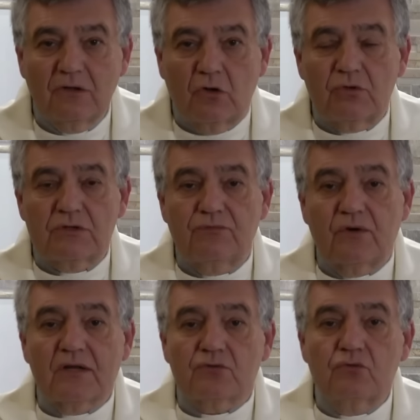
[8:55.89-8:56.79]
como si
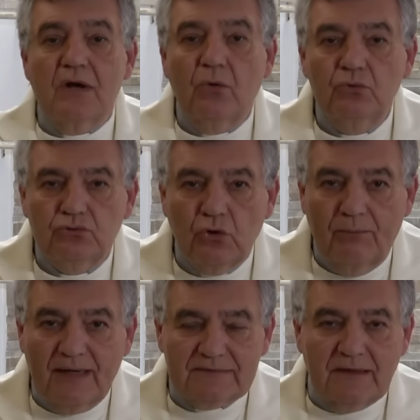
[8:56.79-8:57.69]
fueras un
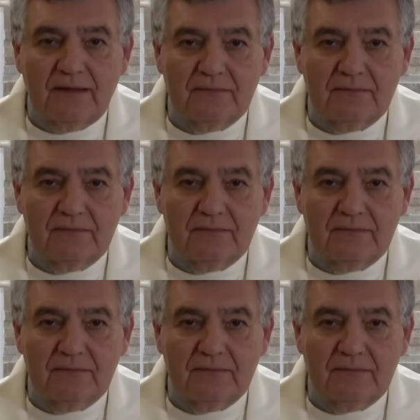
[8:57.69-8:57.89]
autómata.